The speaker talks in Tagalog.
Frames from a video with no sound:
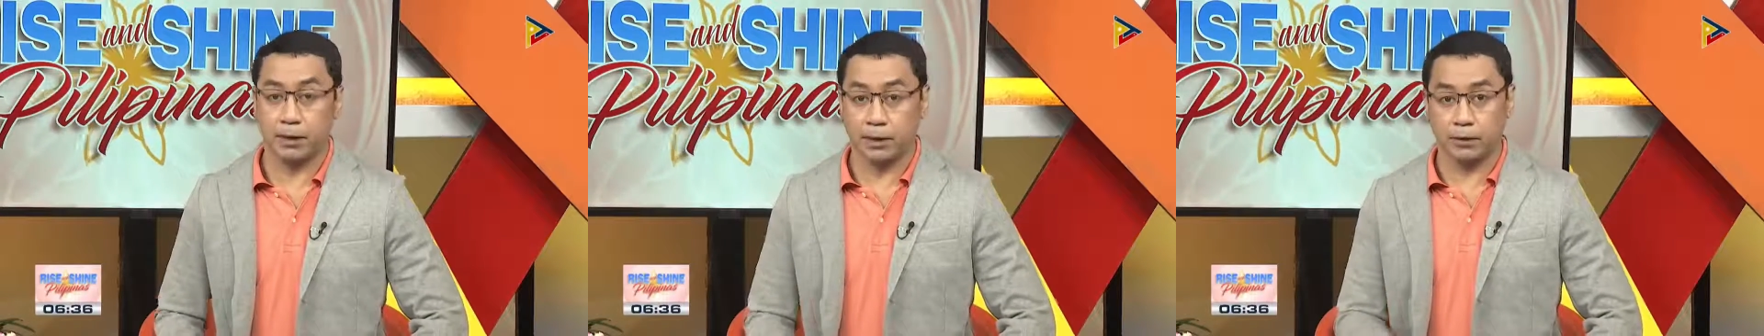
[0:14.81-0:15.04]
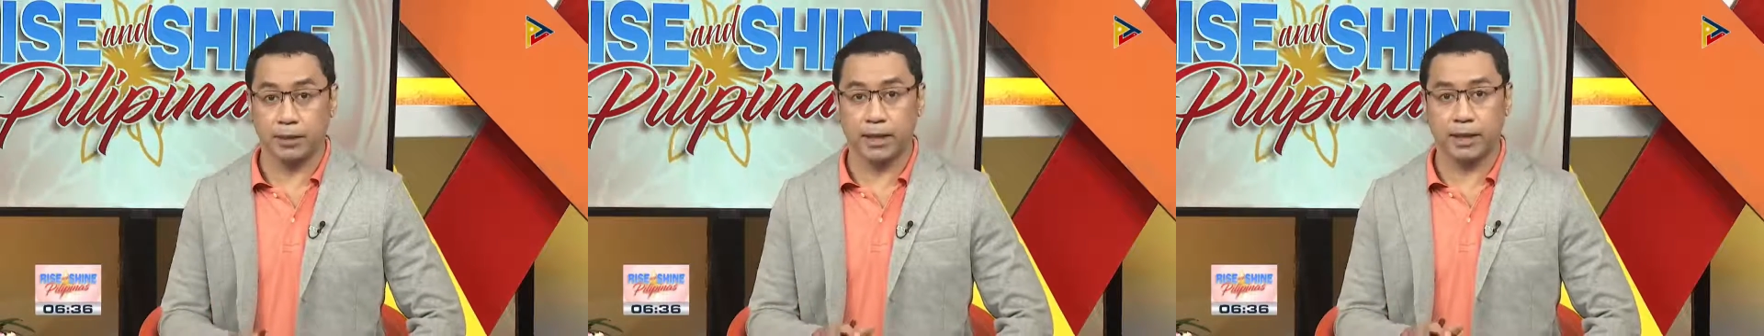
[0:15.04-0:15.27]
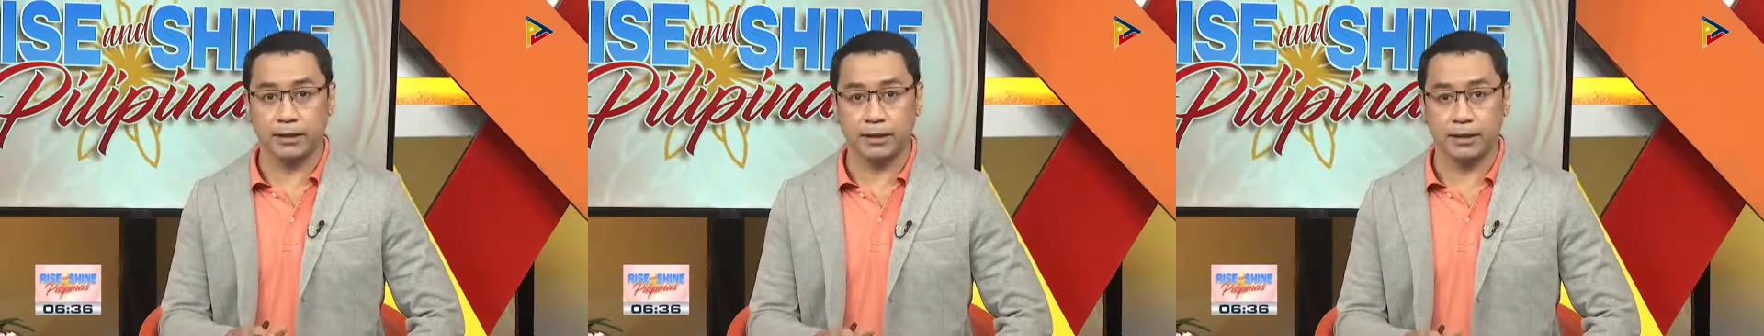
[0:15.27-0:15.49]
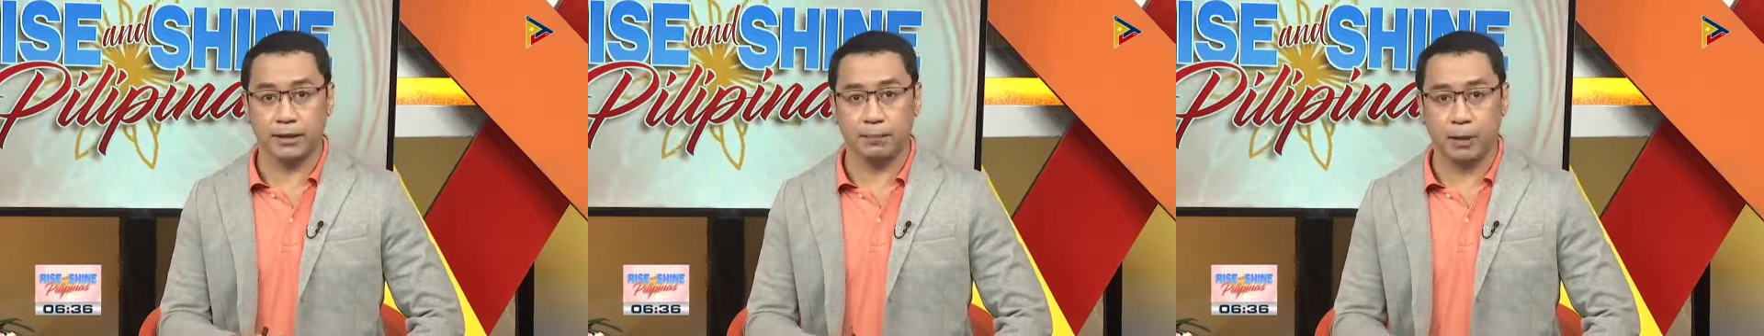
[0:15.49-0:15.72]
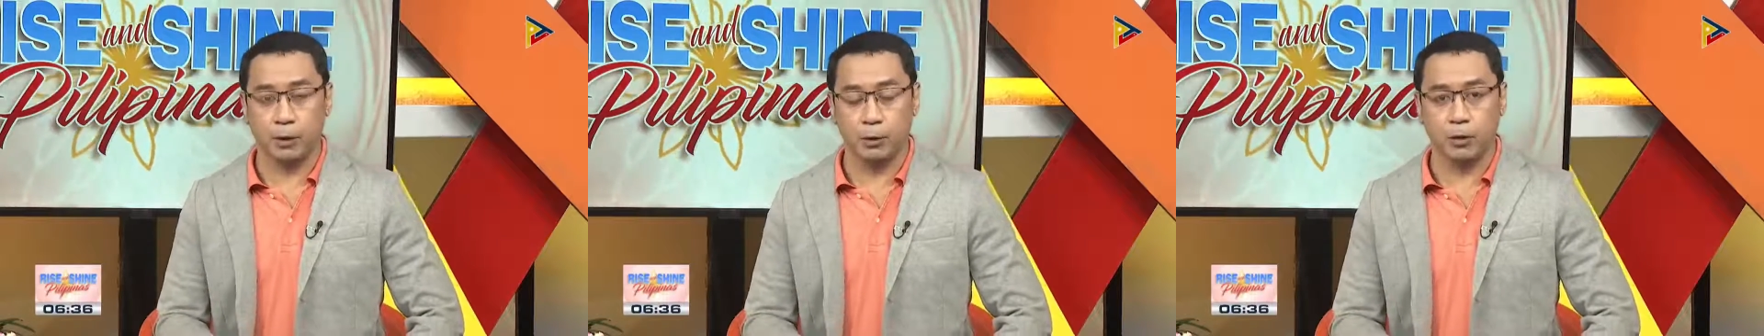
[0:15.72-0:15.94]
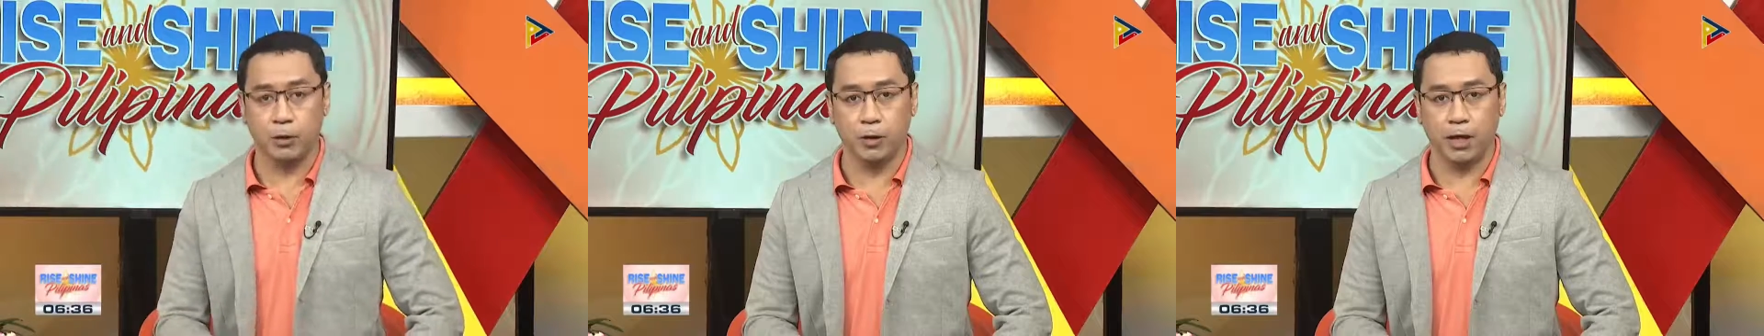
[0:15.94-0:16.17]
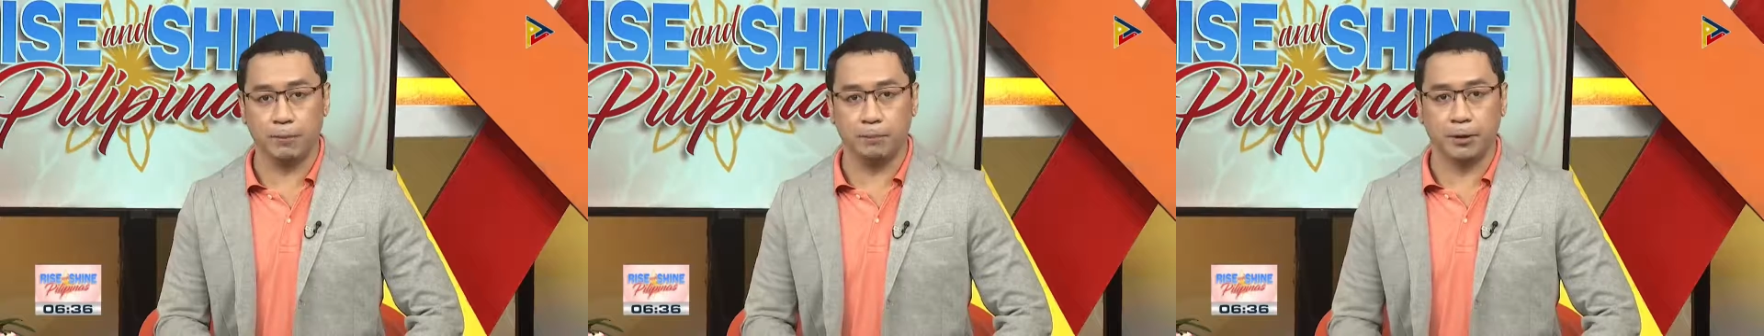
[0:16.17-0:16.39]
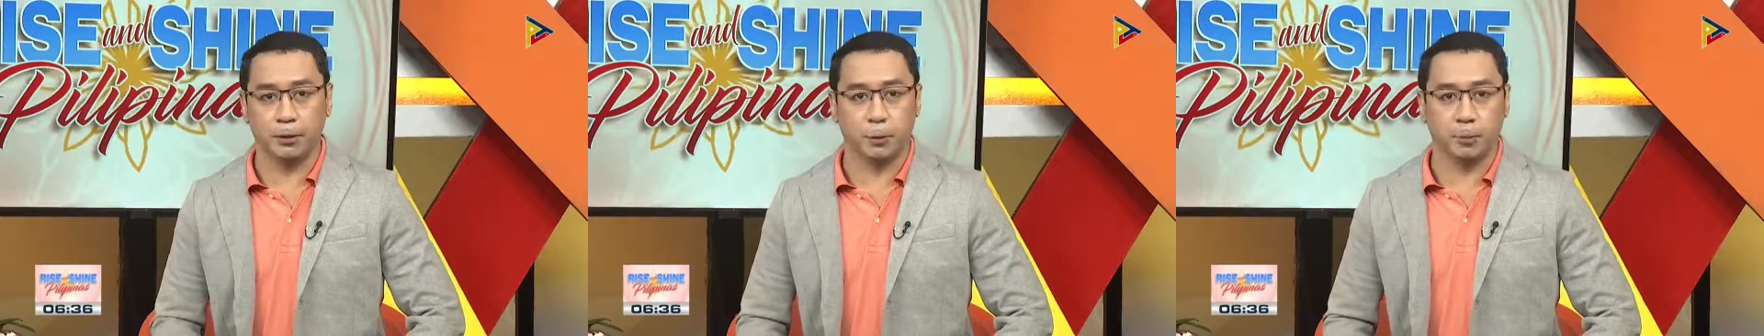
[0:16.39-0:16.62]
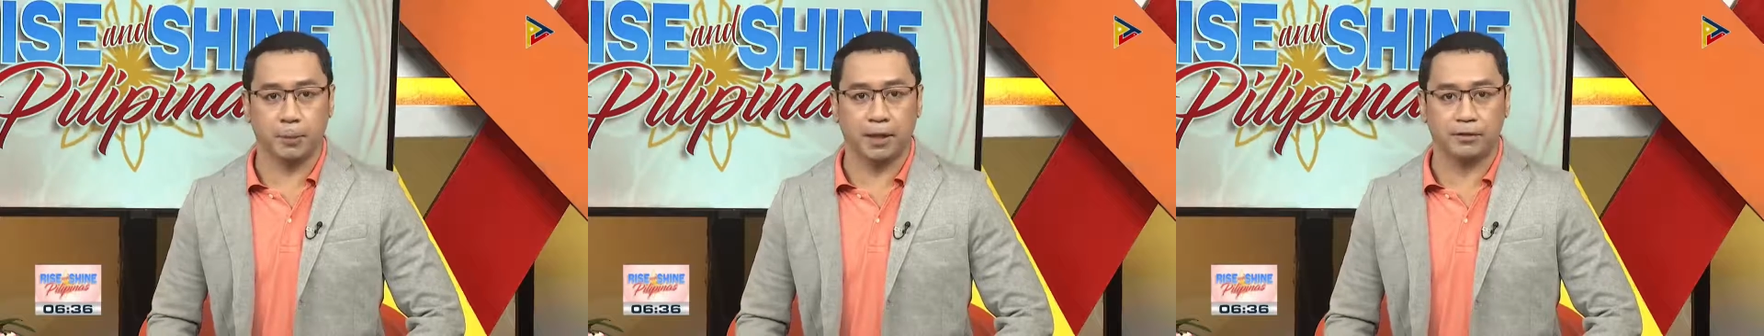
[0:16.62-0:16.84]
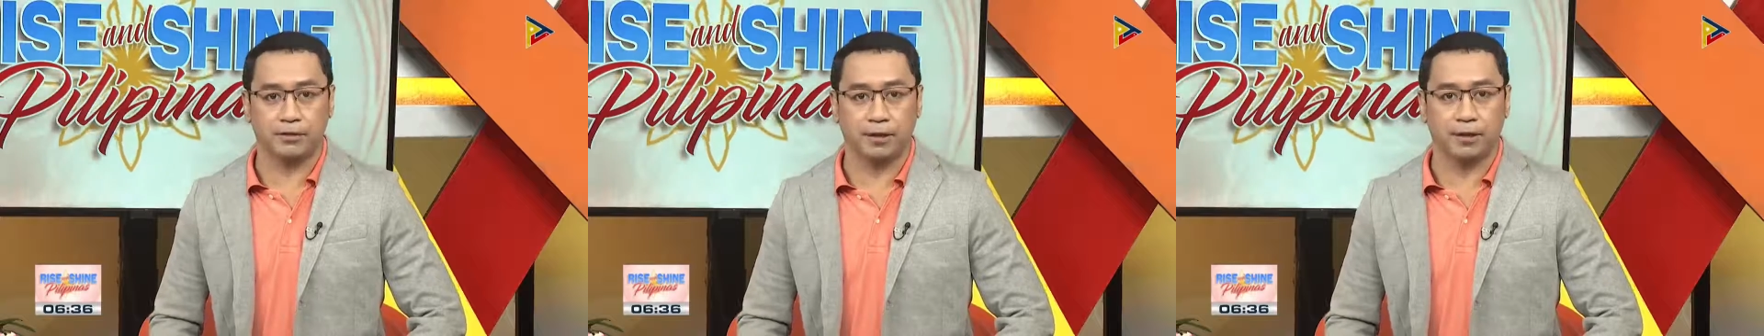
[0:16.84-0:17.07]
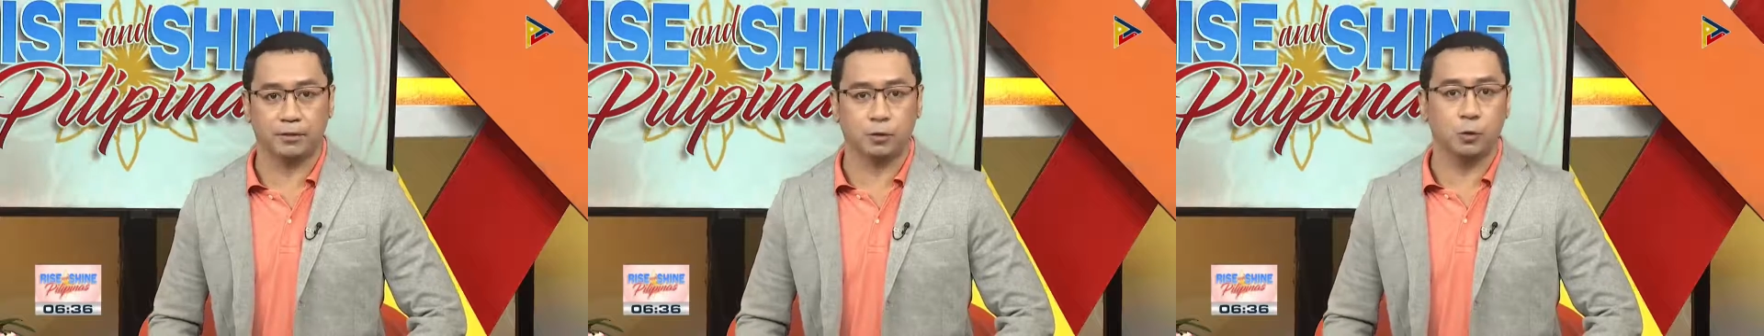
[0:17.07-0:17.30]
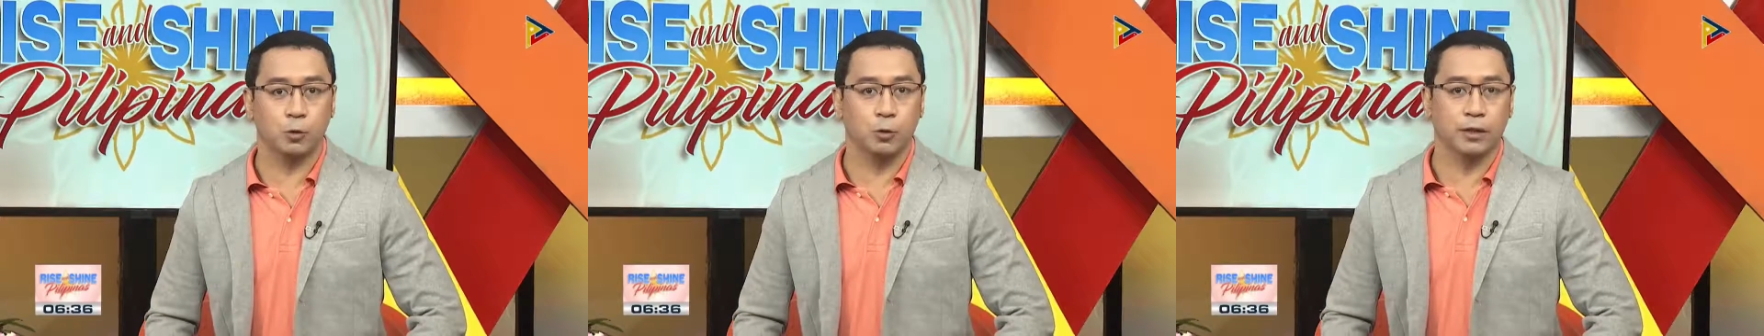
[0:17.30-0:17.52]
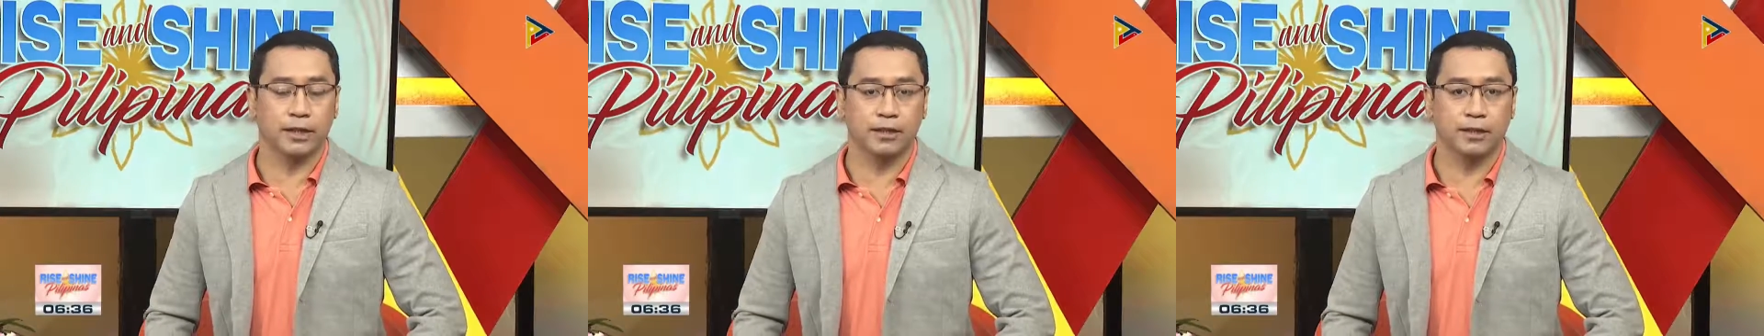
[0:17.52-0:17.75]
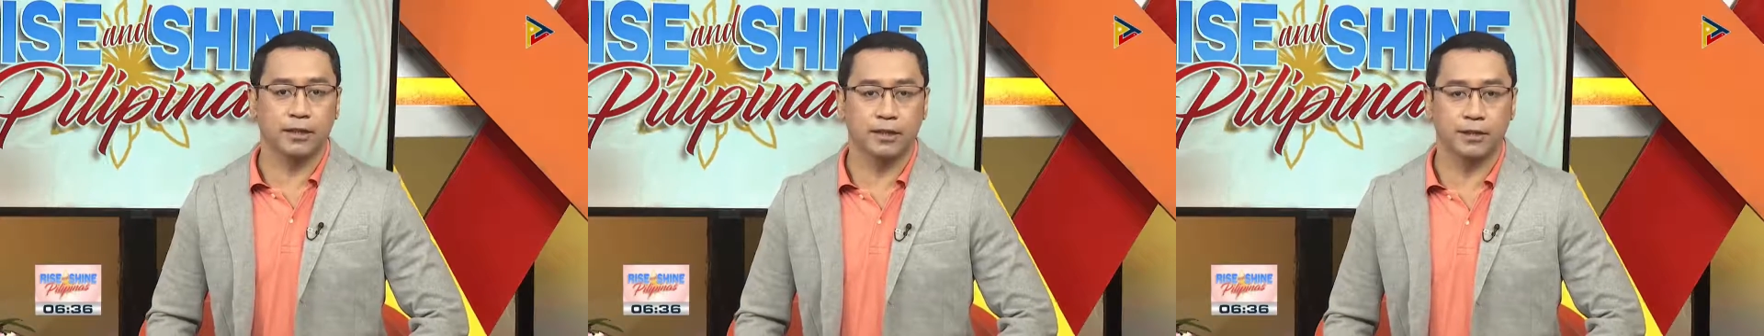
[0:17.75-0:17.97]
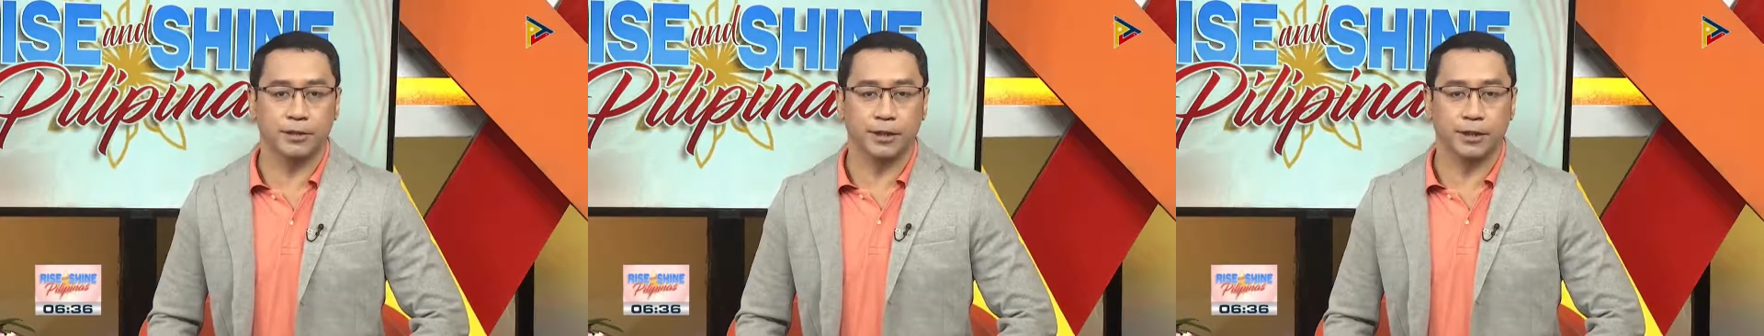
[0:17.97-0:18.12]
Pinangunahan din ng Pangulo ang panunumpa sa tungkulin